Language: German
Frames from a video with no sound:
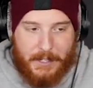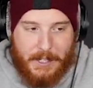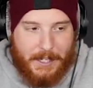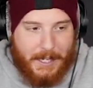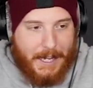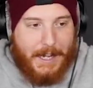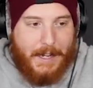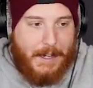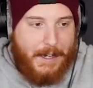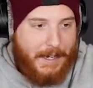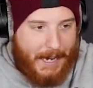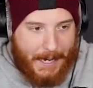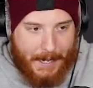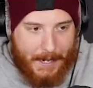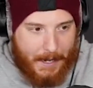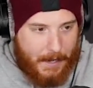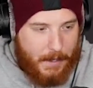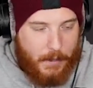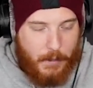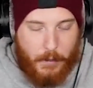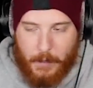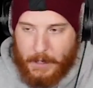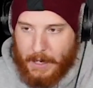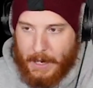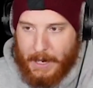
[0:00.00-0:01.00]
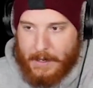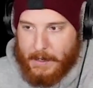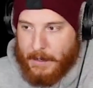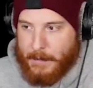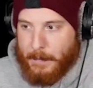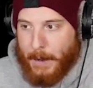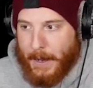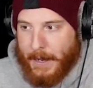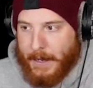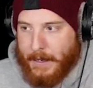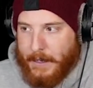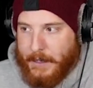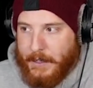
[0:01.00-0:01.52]
ich trinke kein Alkohol
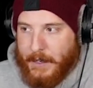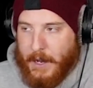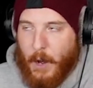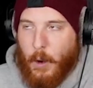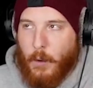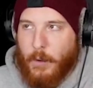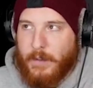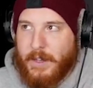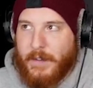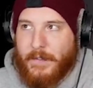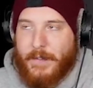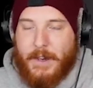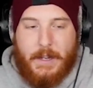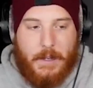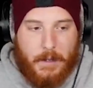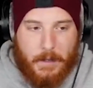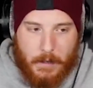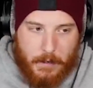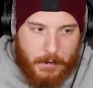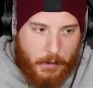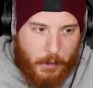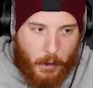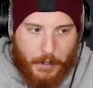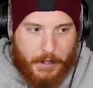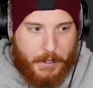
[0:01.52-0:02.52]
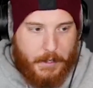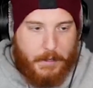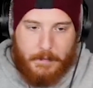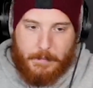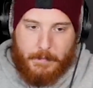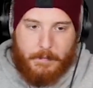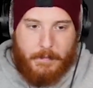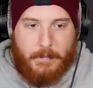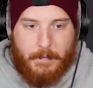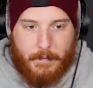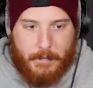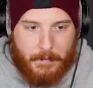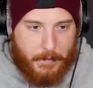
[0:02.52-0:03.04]
allgemein nicht, außer wenn Leute
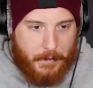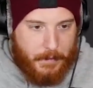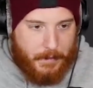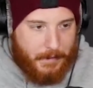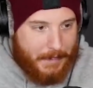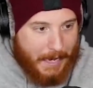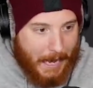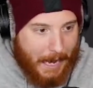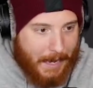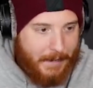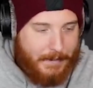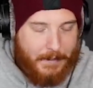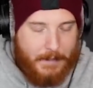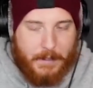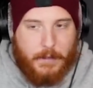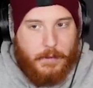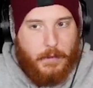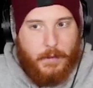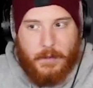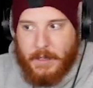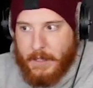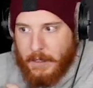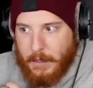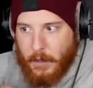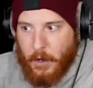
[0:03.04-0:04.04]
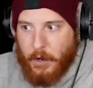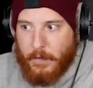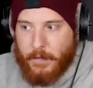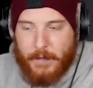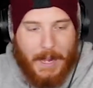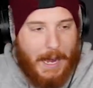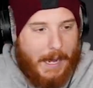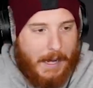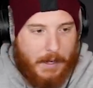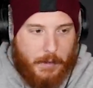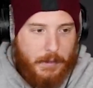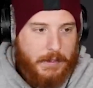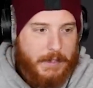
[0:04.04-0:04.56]
da sind und die irgendwie
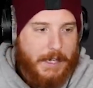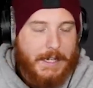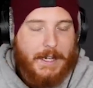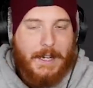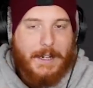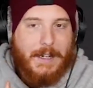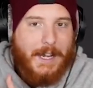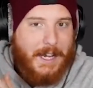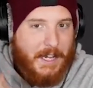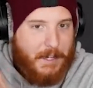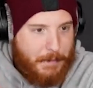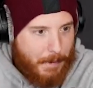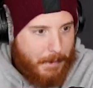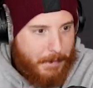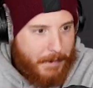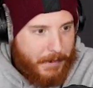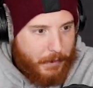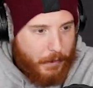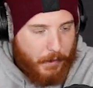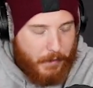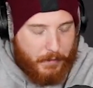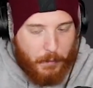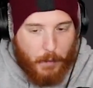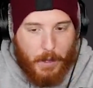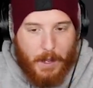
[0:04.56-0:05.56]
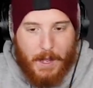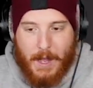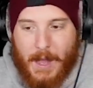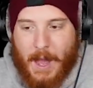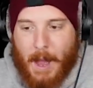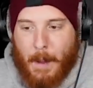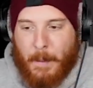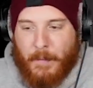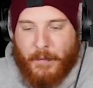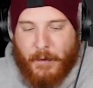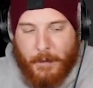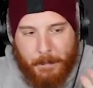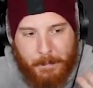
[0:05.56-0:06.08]
Alkohol trinken, dann trinke ich mal mit oder so.
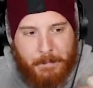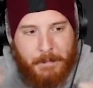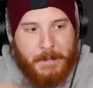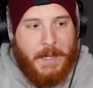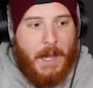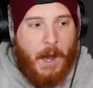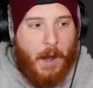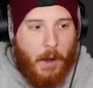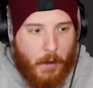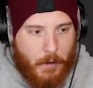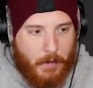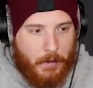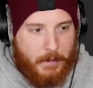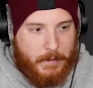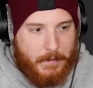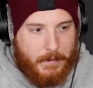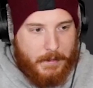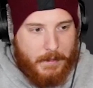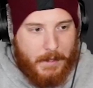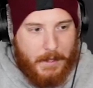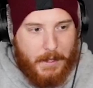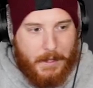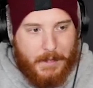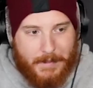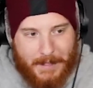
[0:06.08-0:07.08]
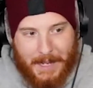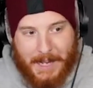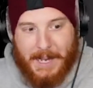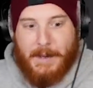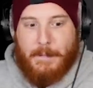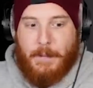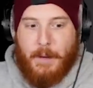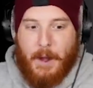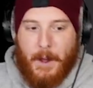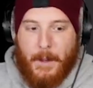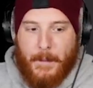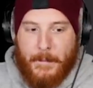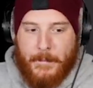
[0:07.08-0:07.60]
Aber von mir aus
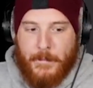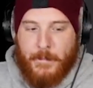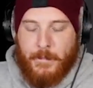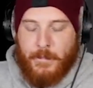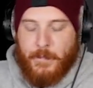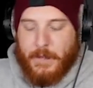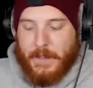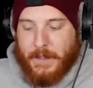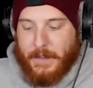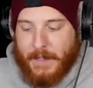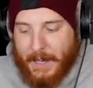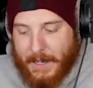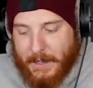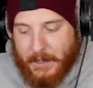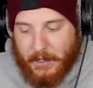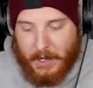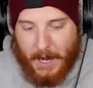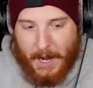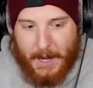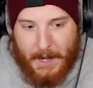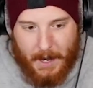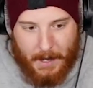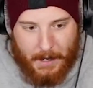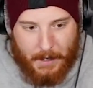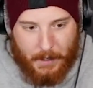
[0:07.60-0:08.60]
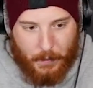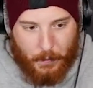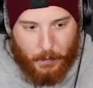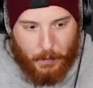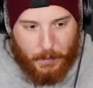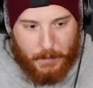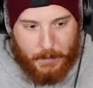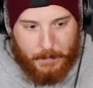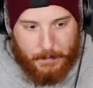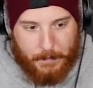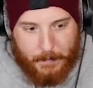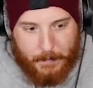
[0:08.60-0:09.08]
selber trinke ich keinen Alkohol,